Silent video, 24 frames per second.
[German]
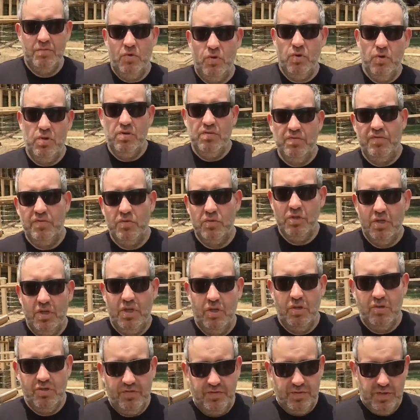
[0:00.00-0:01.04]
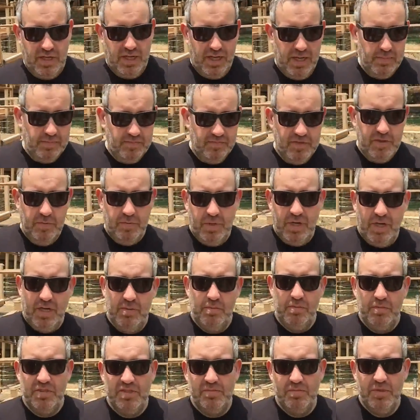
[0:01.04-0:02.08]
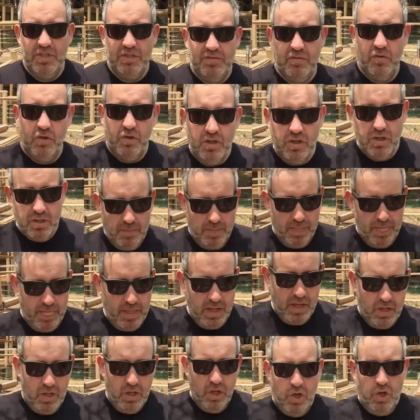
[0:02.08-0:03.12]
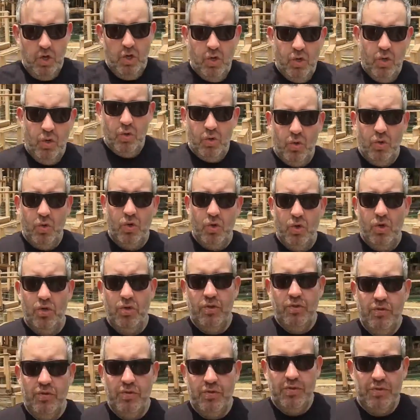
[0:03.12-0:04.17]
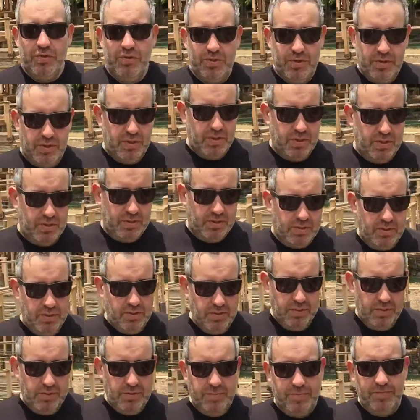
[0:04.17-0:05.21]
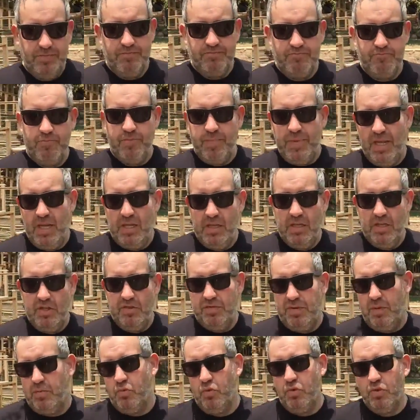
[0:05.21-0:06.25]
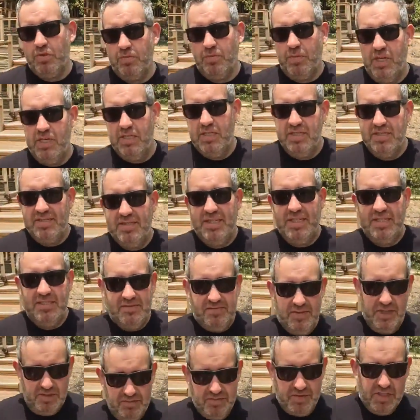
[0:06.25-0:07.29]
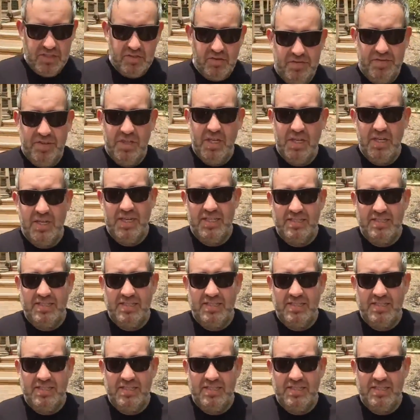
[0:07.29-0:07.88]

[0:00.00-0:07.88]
morgen früh, glaube ich, wieder ab. Wir bleiben bis Mittwoch. Und äh, ich vermute mal, dass deswegen, weil so viele